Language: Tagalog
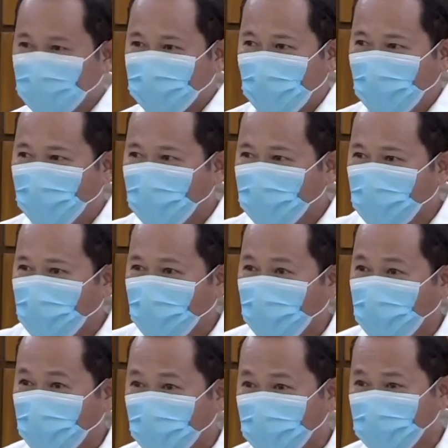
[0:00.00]
pasalamatan
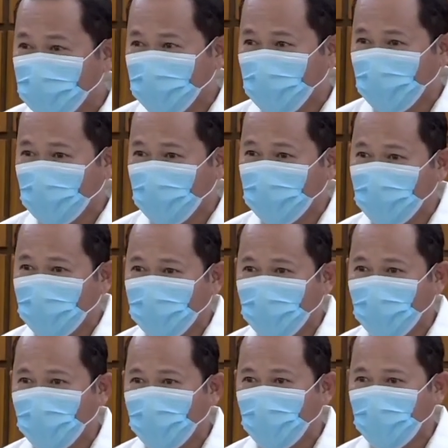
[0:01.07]
ang Dios nga diin
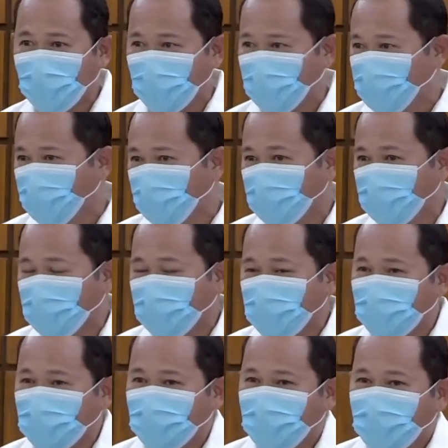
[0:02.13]
kita nakahimo
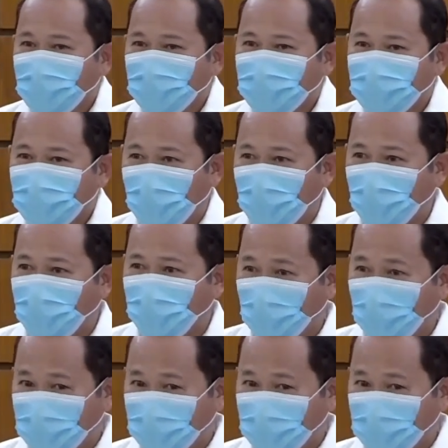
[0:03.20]
sa